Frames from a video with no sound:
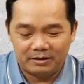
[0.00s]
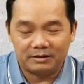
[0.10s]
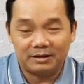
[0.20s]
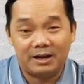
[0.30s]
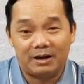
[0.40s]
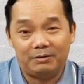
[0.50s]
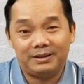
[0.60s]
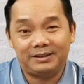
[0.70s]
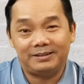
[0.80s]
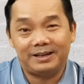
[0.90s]
như thế nào
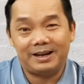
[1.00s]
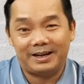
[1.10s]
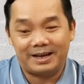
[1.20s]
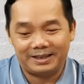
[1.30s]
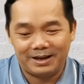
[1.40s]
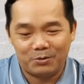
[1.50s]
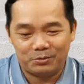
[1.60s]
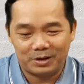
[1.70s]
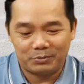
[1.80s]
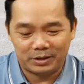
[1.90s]
với cái tư cách là nàng dâu
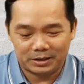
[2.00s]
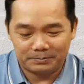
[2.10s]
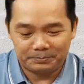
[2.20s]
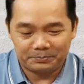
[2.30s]
của Đấng Christ.